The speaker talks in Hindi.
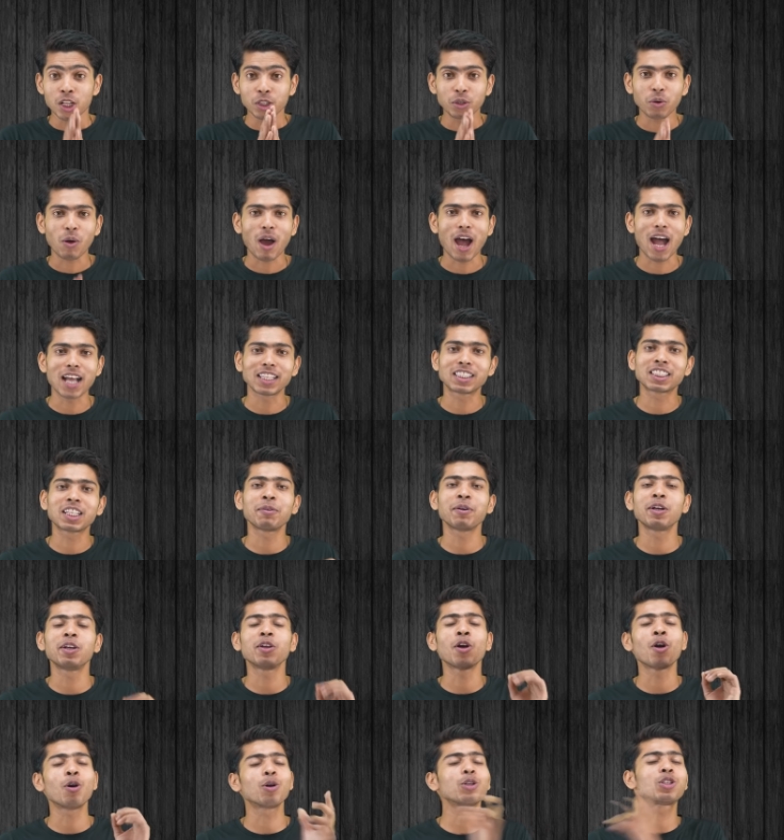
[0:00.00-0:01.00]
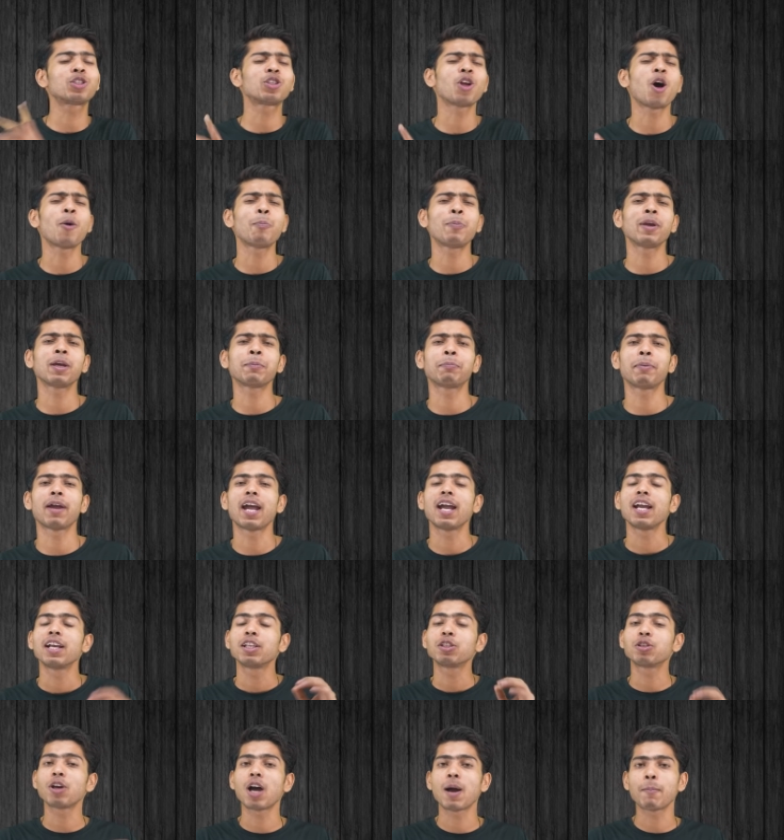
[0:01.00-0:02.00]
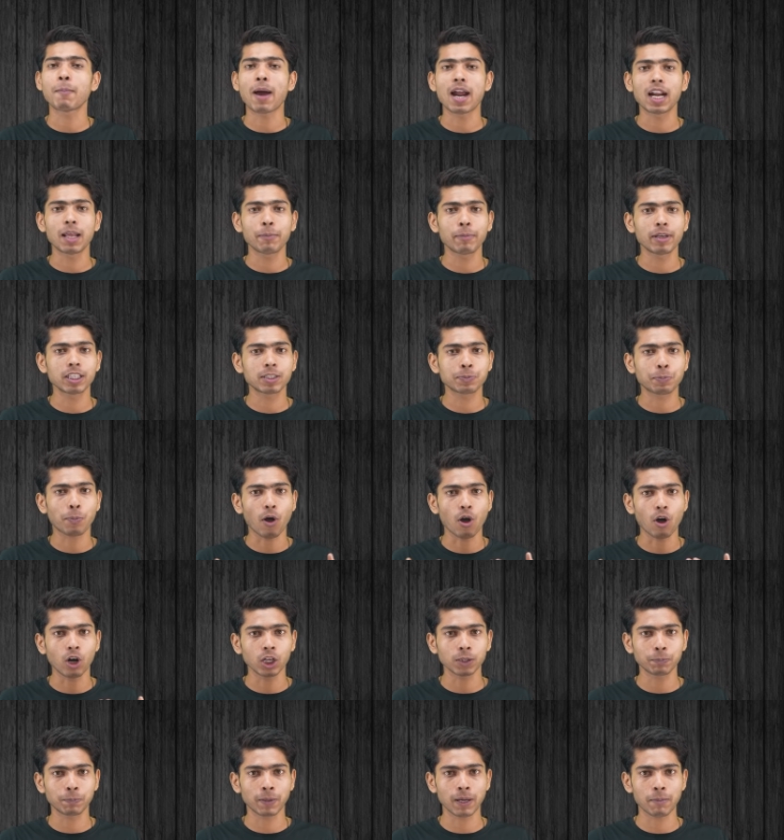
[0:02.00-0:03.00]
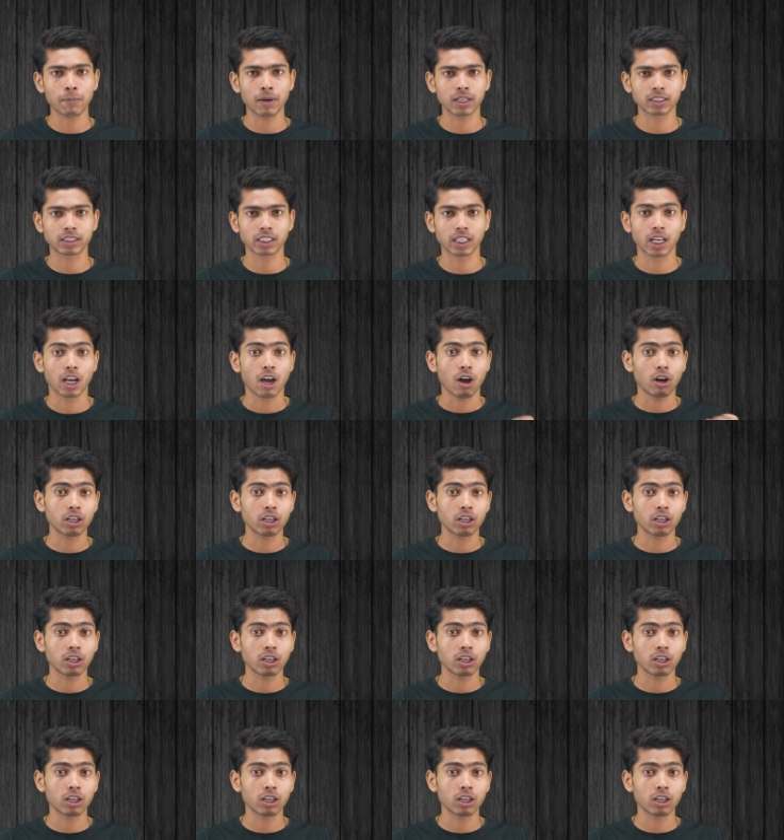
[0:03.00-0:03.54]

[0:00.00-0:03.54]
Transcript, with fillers: तो आज की वीडियो उस टॉपिक पे जो हमारे बीच बहुत फेमस है